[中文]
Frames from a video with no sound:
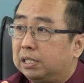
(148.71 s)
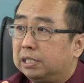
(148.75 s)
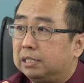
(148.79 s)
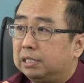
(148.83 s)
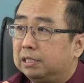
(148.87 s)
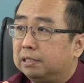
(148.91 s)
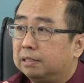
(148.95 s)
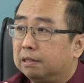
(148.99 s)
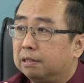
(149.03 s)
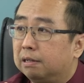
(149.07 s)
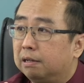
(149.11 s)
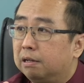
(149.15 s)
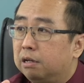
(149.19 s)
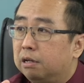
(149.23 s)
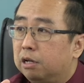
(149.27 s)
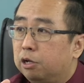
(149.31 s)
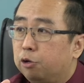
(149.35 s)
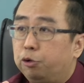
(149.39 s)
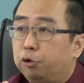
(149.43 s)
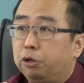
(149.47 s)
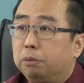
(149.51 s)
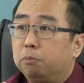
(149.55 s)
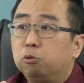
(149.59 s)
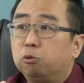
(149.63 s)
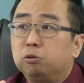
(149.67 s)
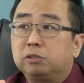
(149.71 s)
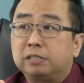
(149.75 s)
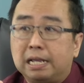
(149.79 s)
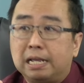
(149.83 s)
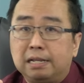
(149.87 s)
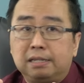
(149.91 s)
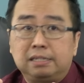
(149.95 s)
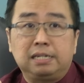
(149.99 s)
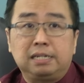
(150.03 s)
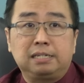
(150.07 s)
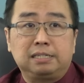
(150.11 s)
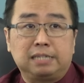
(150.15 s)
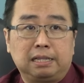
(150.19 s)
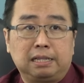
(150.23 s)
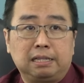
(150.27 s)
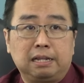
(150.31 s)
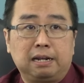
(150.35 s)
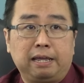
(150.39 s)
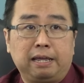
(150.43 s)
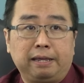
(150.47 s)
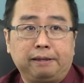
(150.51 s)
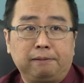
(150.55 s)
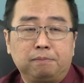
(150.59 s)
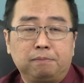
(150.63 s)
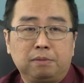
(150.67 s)
星啊，remote sensing
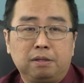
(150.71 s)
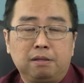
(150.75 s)
satellite，